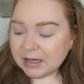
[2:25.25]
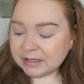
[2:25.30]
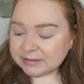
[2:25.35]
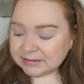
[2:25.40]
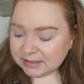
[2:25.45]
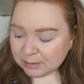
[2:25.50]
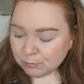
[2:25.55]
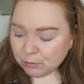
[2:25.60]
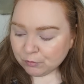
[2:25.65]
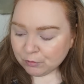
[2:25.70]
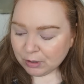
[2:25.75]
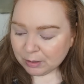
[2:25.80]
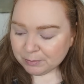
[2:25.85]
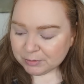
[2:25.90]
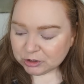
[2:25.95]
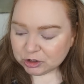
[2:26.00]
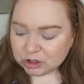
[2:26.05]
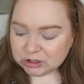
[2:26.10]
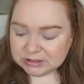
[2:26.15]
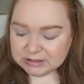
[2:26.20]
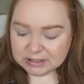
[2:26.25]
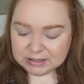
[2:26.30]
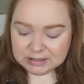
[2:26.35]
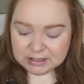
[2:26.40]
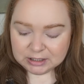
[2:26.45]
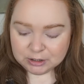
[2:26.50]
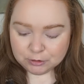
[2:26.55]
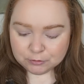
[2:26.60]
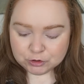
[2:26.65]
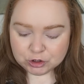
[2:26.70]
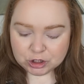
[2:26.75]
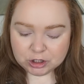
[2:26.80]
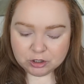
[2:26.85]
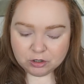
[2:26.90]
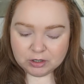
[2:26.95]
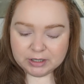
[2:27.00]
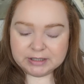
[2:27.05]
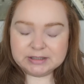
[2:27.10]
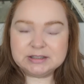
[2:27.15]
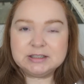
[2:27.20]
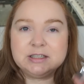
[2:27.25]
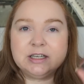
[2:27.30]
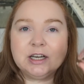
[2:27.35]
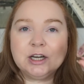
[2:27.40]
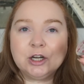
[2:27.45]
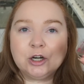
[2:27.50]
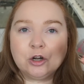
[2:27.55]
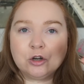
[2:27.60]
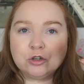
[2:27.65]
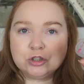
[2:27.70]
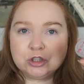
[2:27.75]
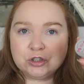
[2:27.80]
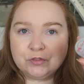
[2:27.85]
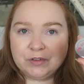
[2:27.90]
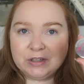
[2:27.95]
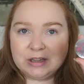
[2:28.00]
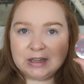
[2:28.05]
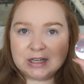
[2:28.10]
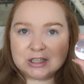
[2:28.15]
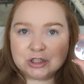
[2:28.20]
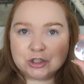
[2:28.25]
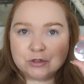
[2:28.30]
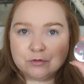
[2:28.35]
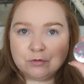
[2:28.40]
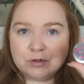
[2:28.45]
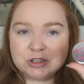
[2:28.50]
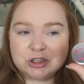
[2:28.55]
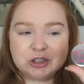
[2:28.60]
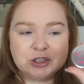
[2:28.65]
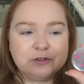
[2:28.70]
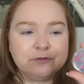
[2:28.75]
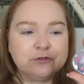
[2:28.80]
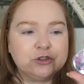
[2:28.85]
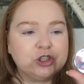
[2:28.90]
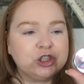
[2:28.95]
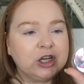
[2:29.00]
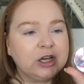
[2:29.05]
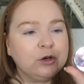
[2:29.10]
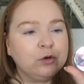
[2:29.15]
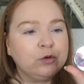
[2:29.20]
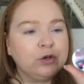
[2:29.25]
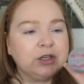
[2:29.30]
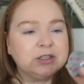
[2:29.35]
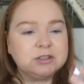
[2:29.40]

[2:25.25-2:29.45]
Zamówiłam jeszcze z tej najnowszej kolekcji rozświetlacz właśnie w żelu,